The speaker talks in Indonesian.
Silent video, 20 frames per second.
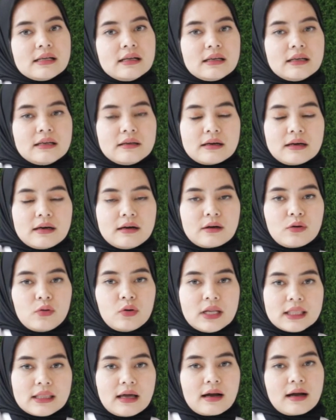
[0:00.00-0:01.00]
eh, eh,
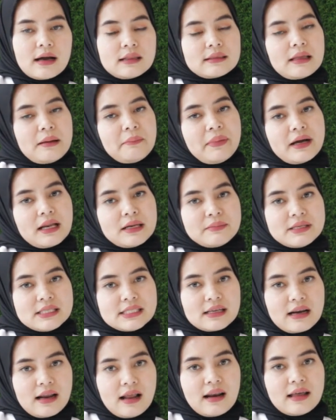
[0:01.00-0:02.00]
kulit akan tampak lebih
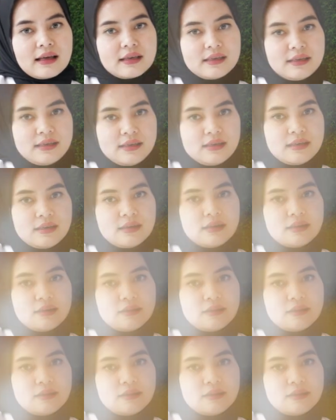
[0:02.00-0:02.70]
cerah lagi.